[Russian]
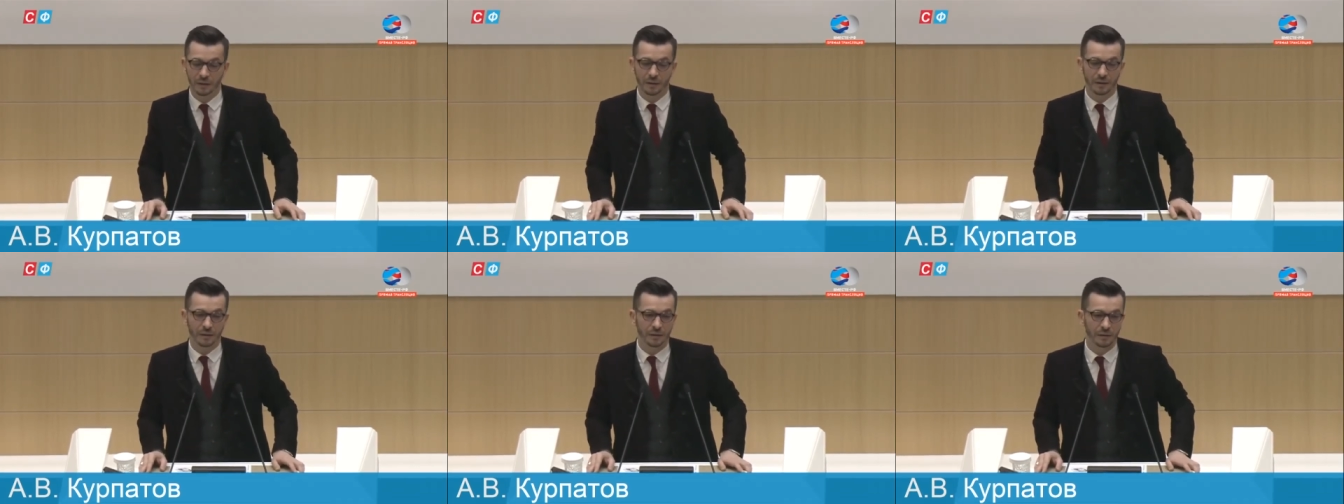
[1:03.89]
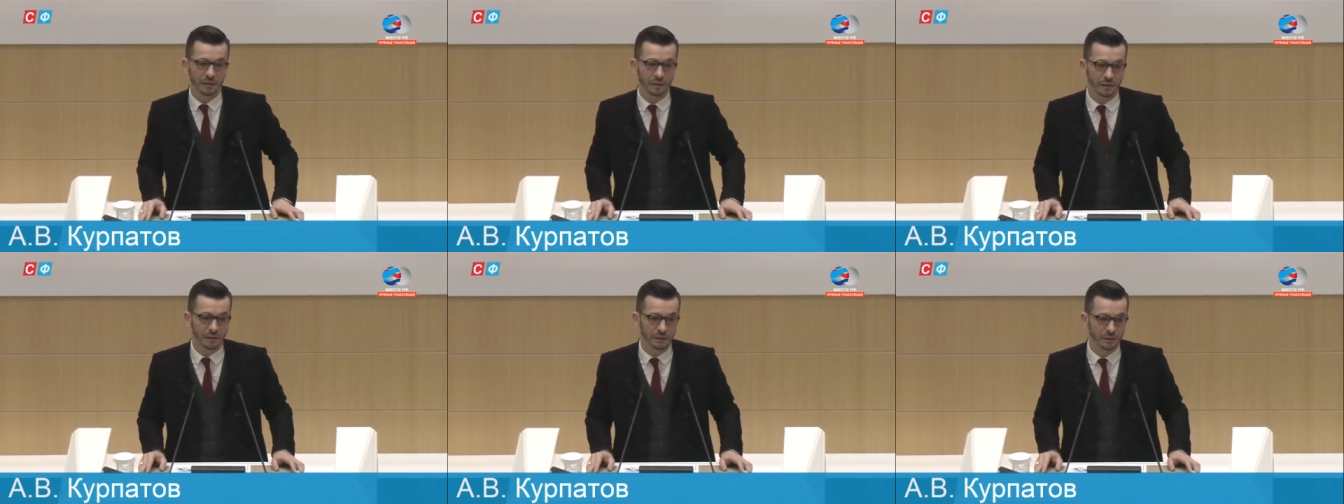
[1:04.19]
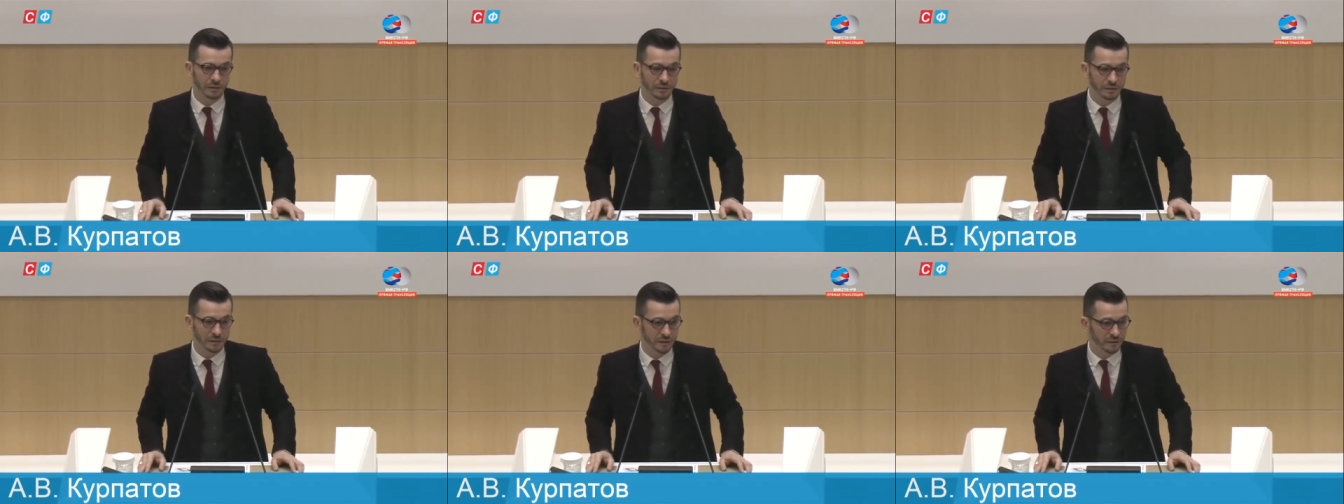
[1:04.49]

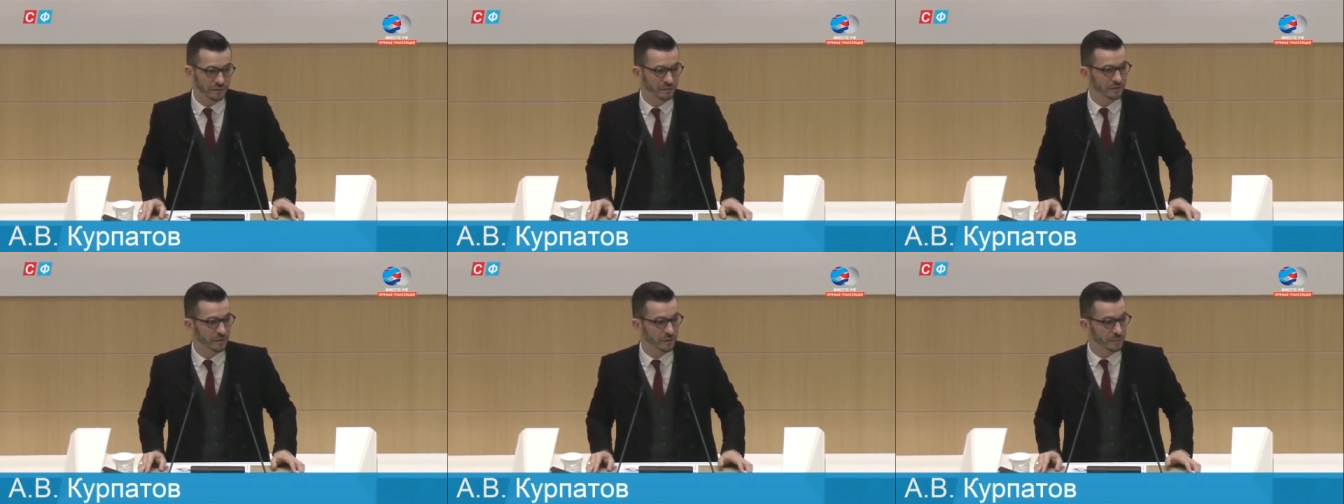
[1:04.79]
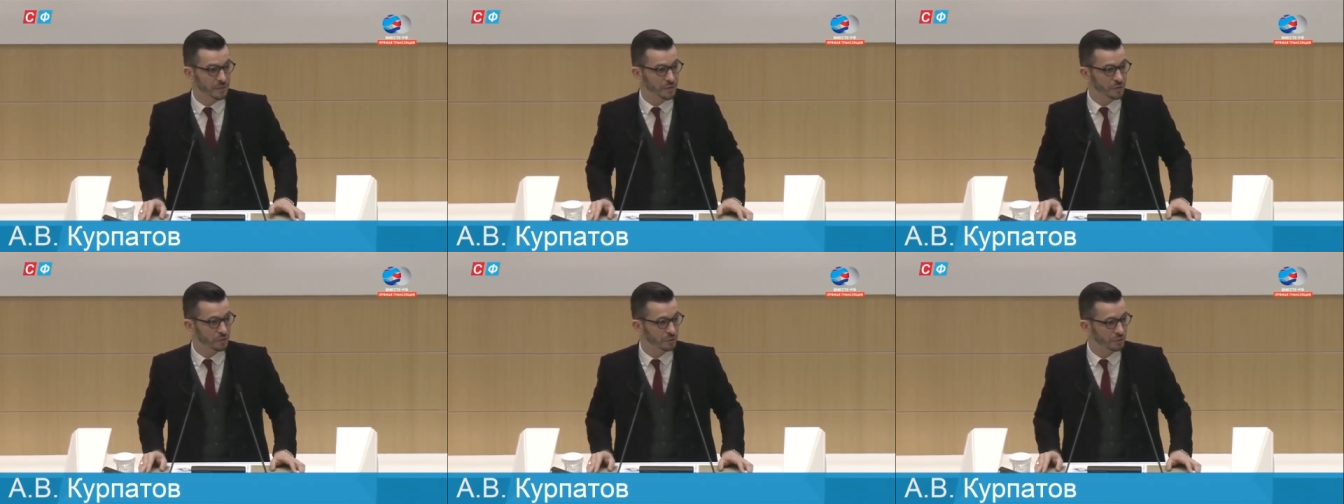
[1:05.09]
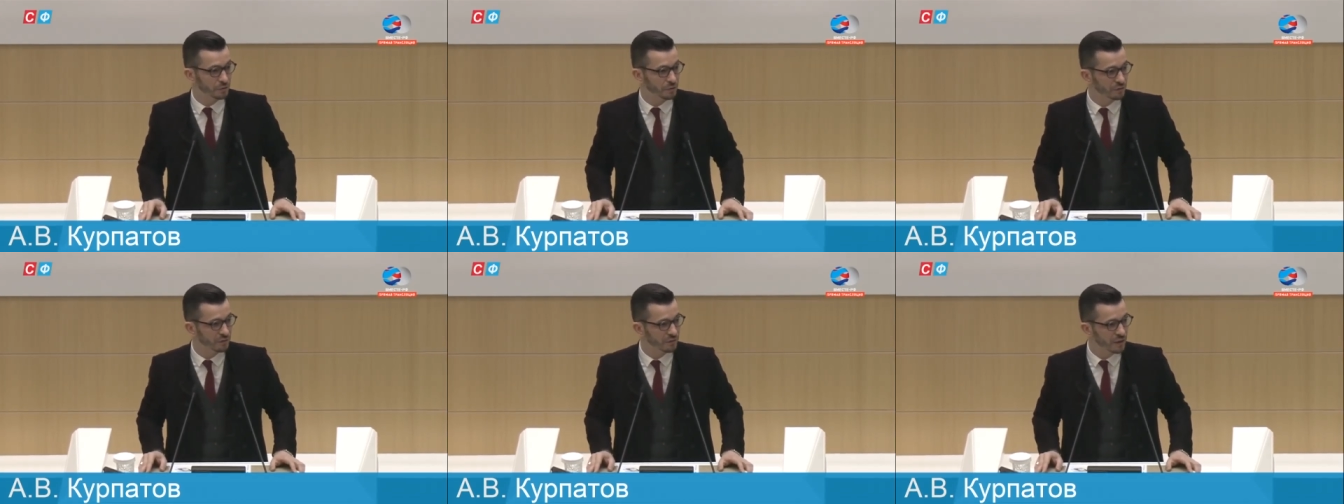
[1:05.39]

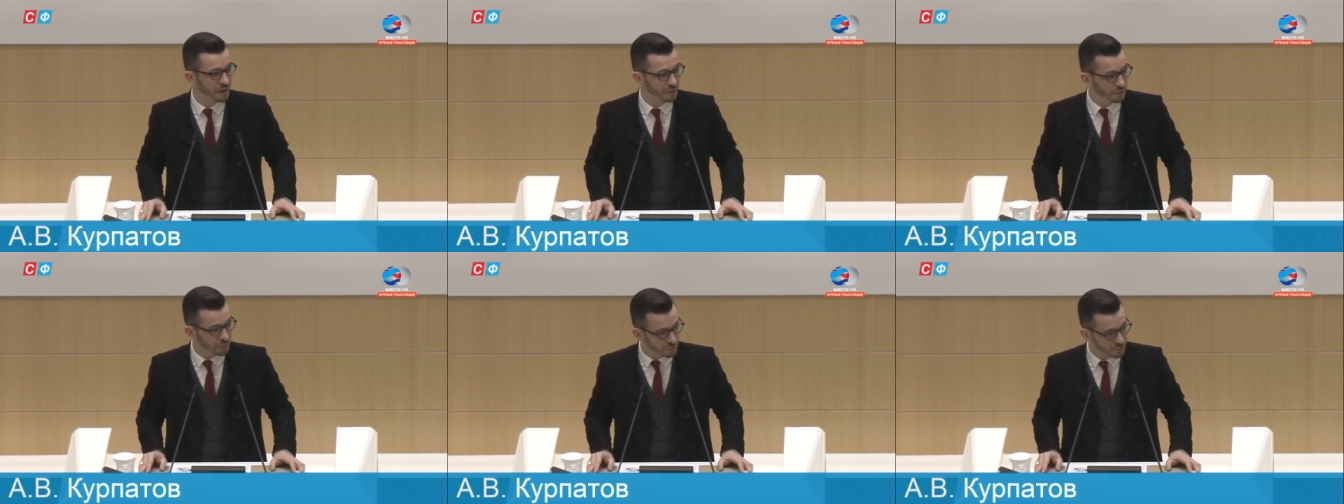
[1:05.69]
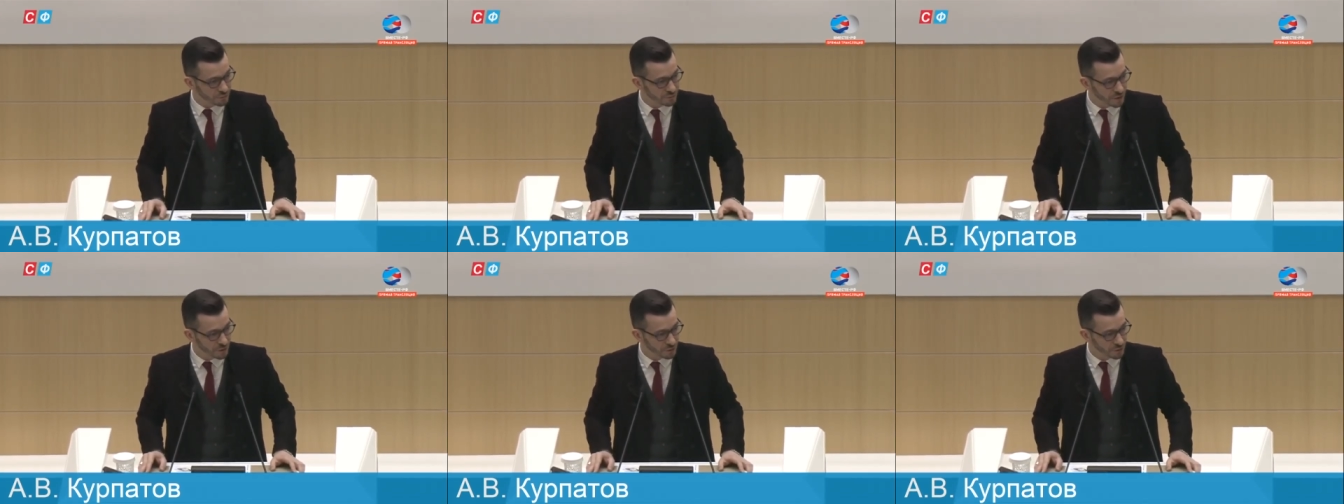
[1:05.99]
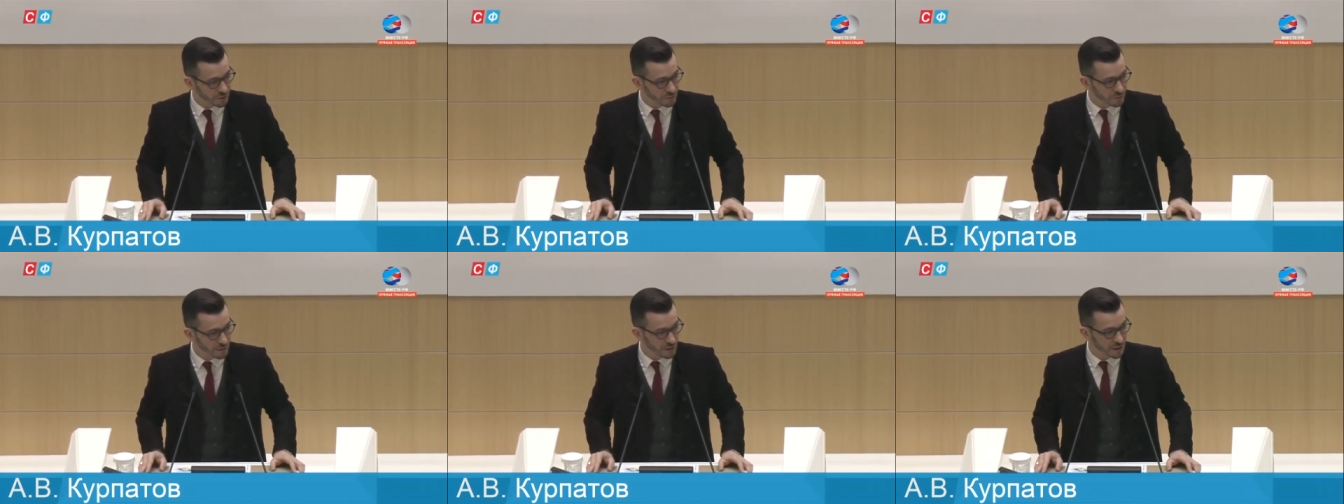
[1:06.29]
информационную волну, в
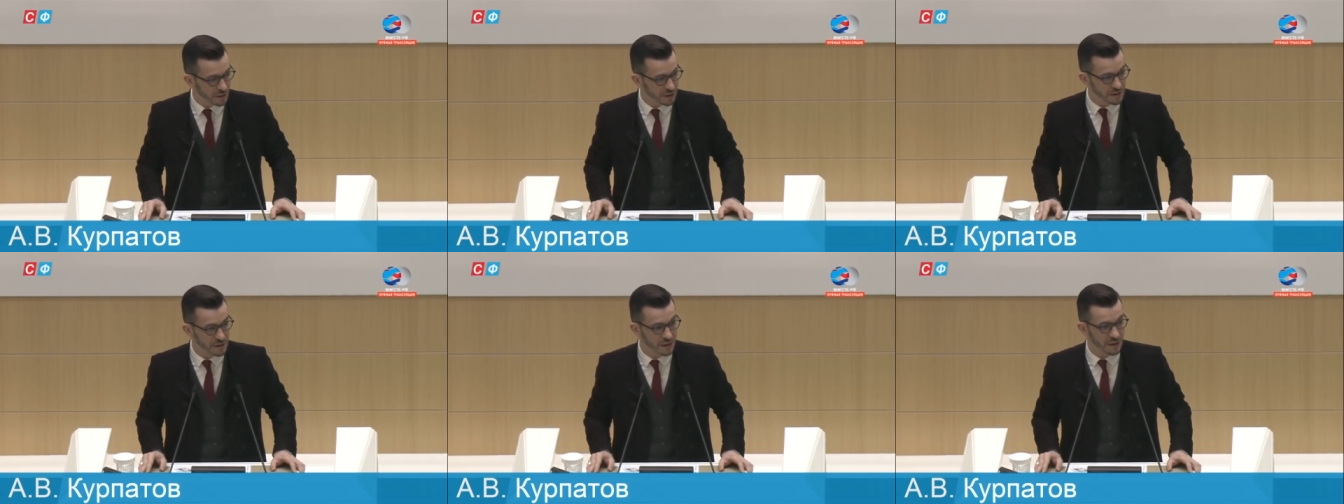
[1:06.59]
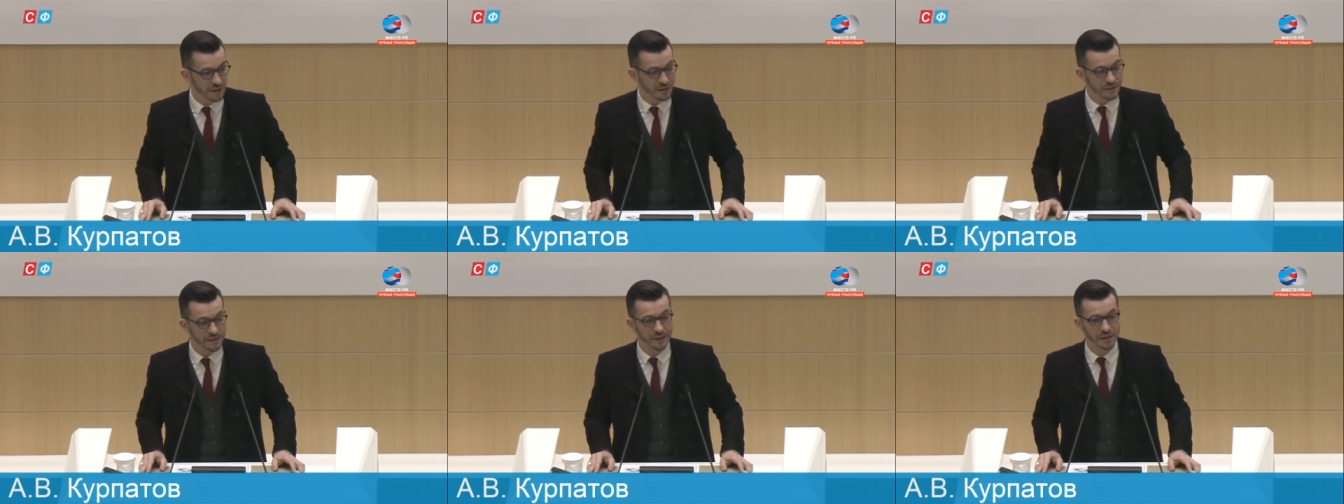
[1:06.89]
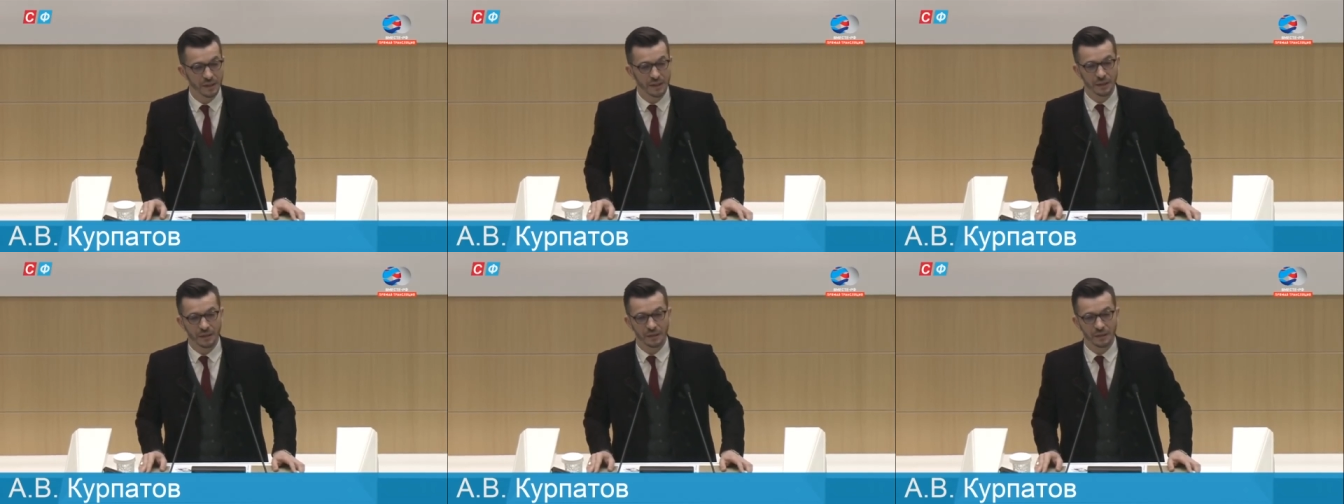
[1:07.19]
которой мы оказались.